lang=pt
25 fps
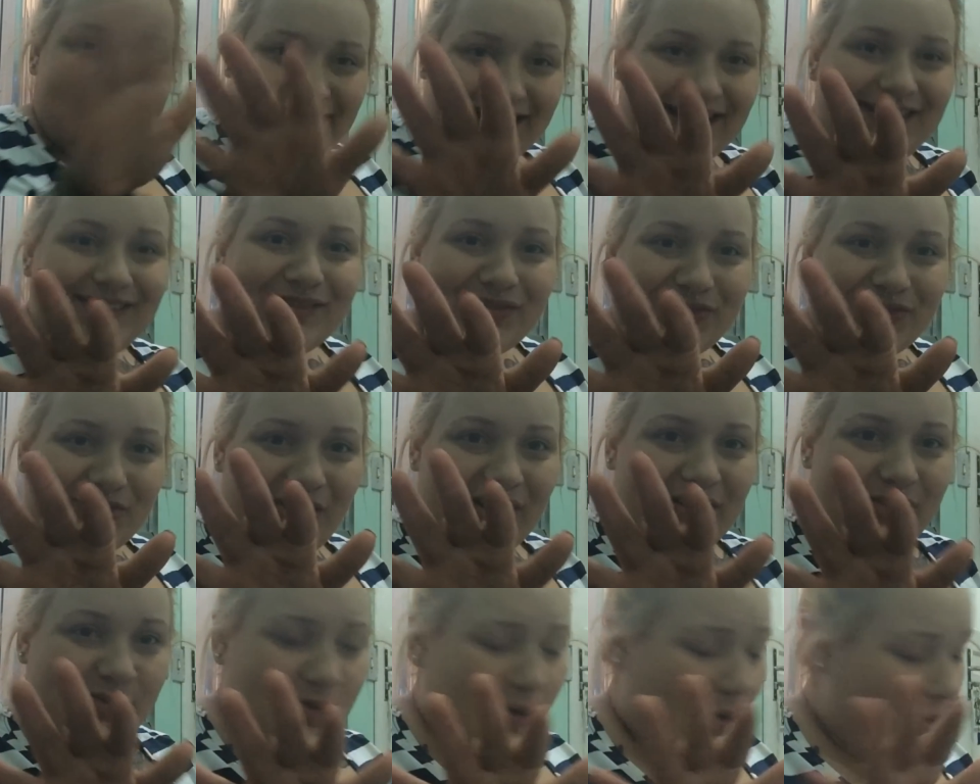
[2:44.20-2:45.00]
sim,
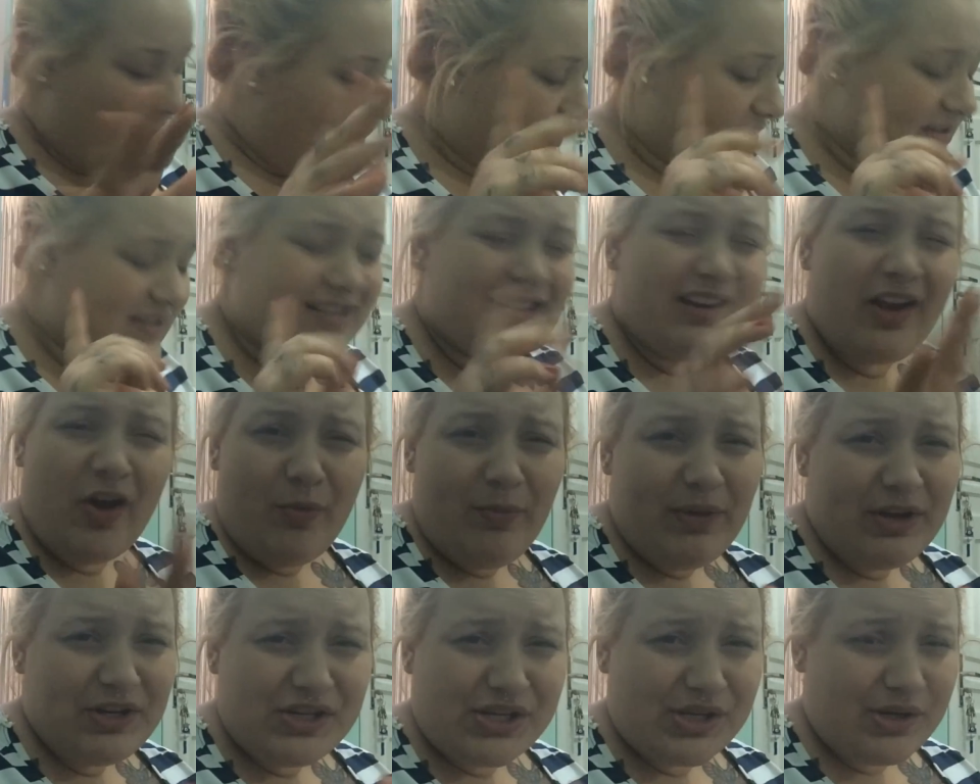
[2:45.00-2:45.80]
só as compras.
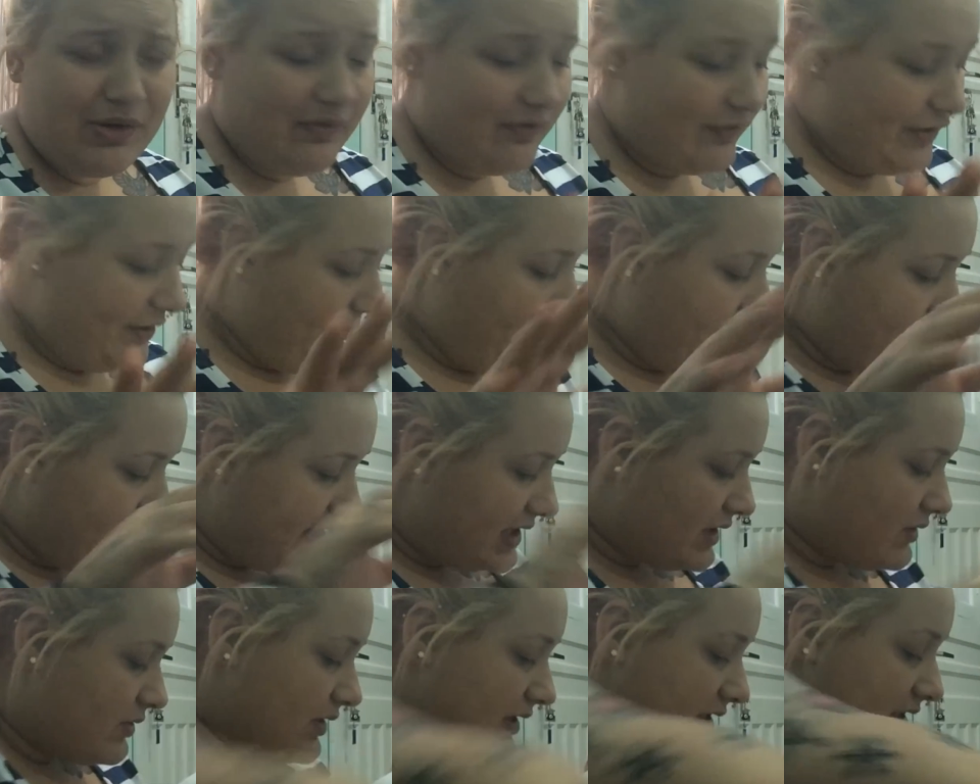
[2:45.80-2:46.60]
Realmente não foi
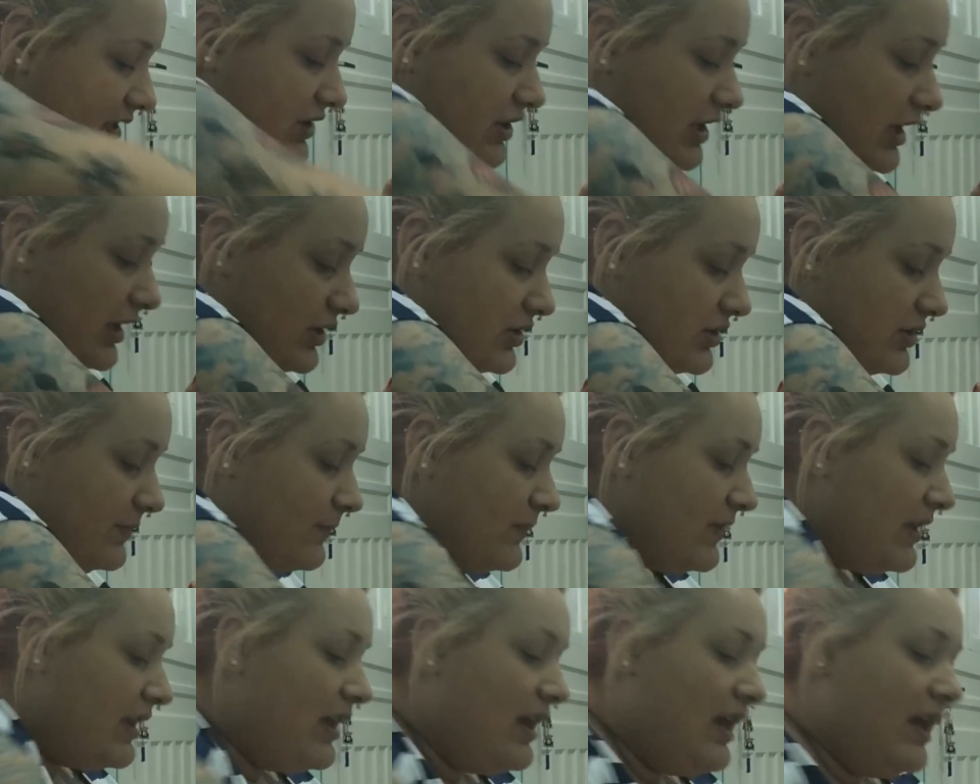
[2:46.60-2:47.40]
muita coisa, gente.
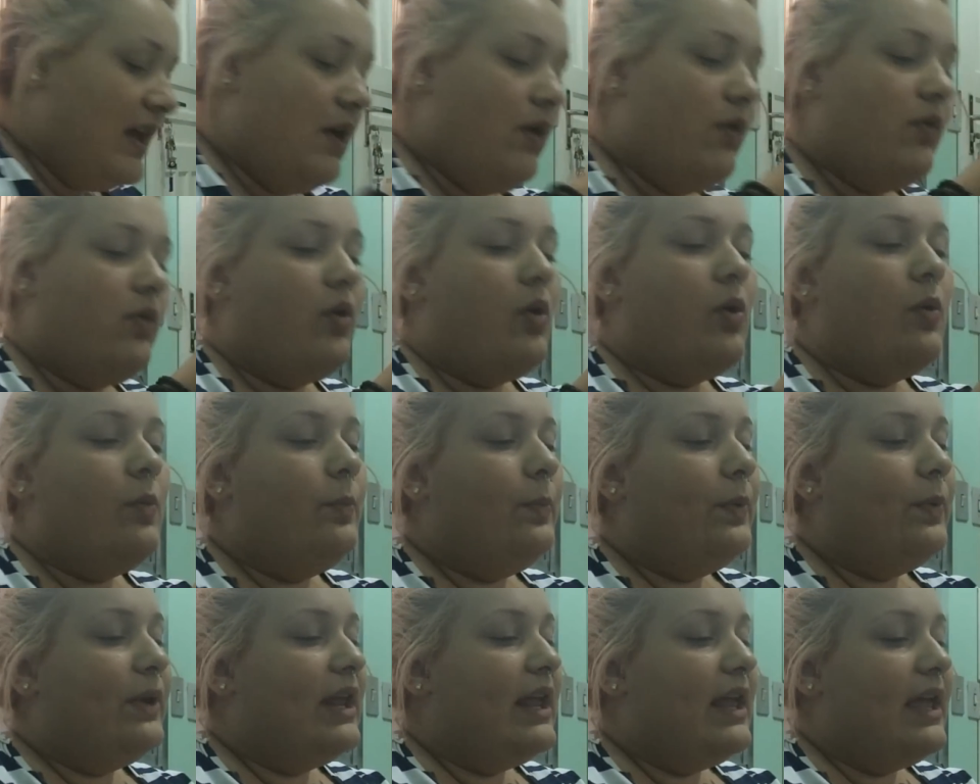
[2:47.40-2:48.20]
Eu
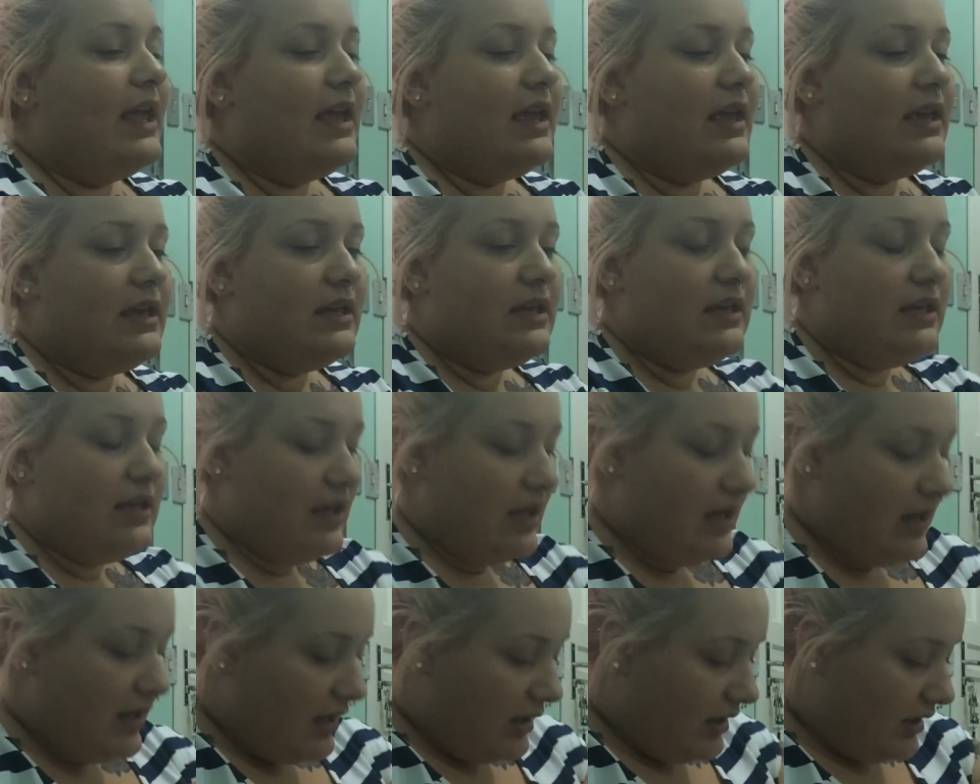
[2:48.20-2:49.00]

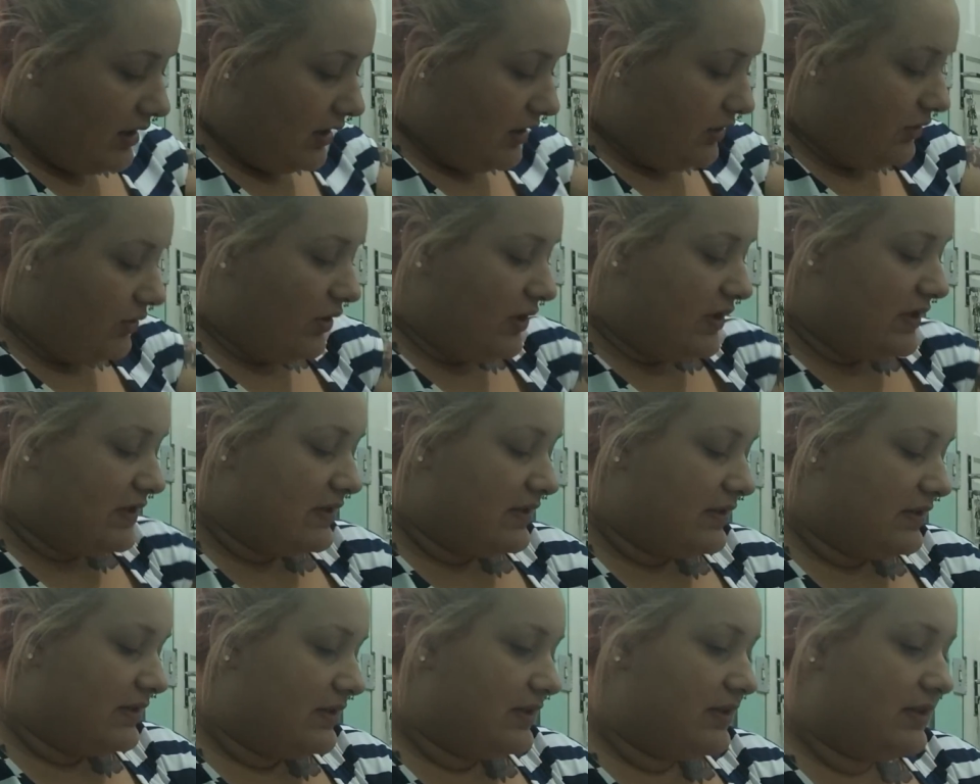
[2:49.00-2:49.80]
comprei uh,
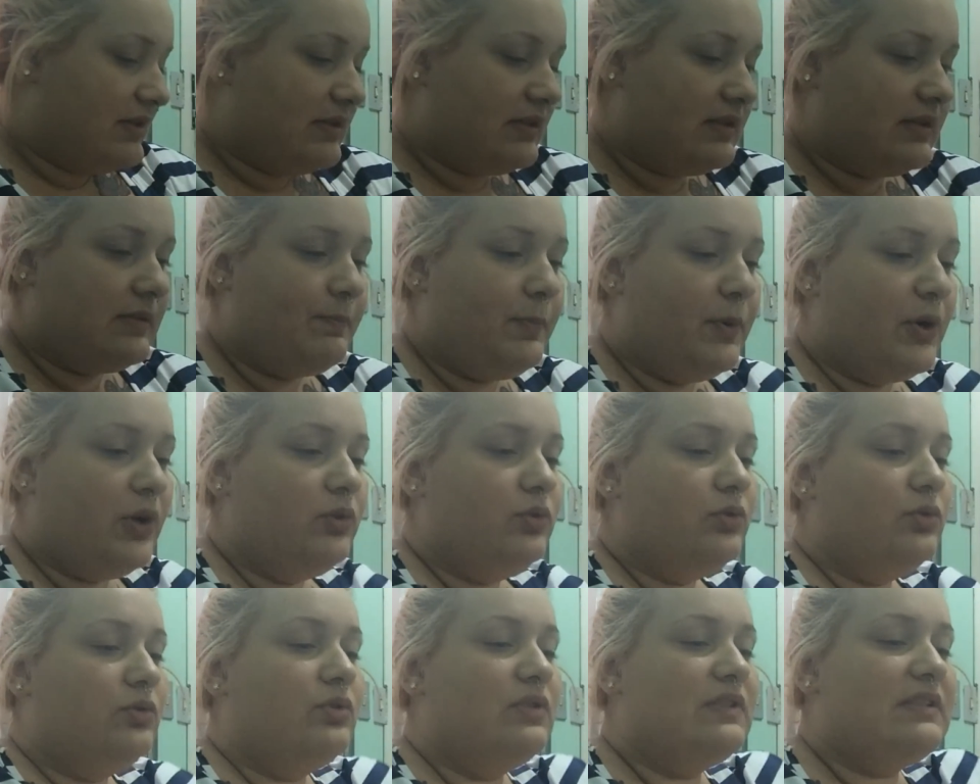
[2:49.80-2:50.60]
dois
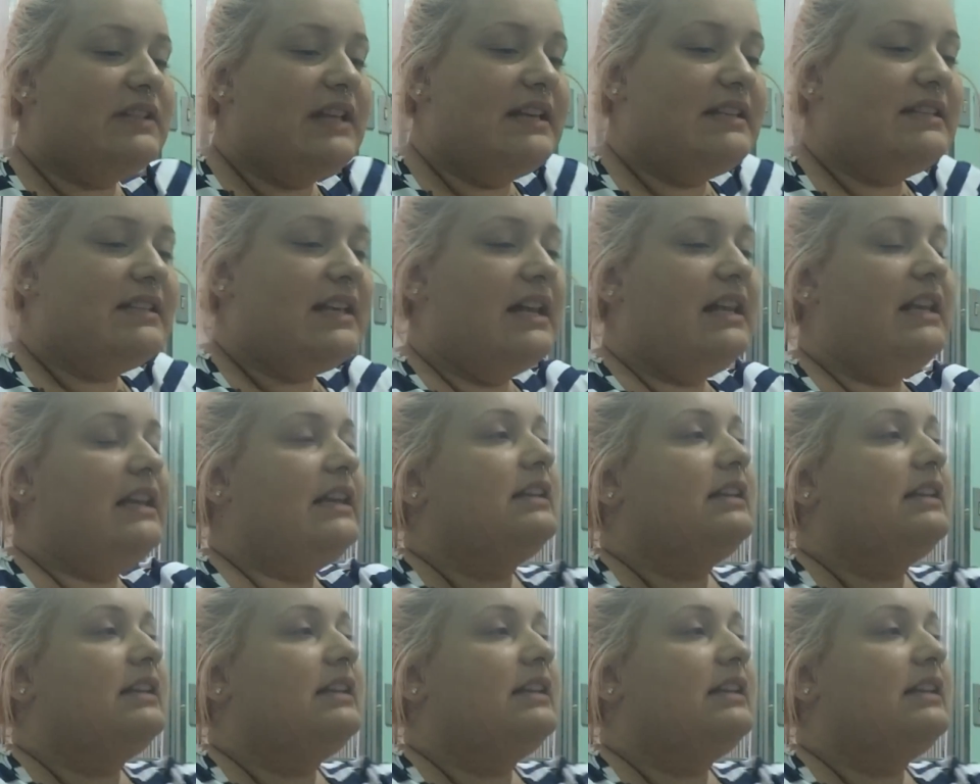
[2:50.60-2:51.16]
produtos dessa